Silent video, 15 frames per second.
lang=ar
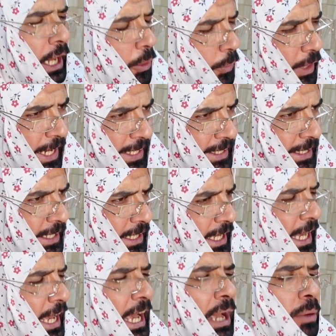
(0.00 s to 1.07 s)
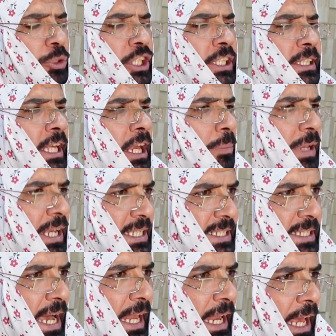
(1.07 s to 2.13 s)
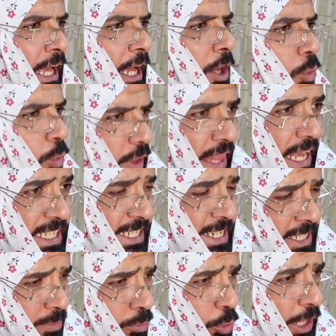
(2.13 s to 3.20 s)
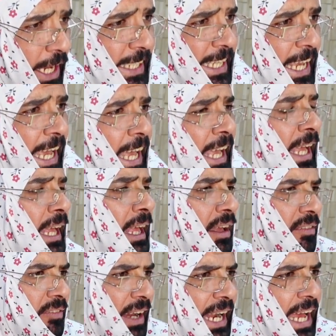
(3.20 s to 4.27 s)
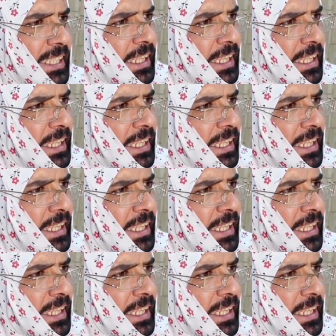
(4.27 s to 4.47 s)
لا وليدي اهم شيء التربيه الصالحه واذا كنت مو قدها فلا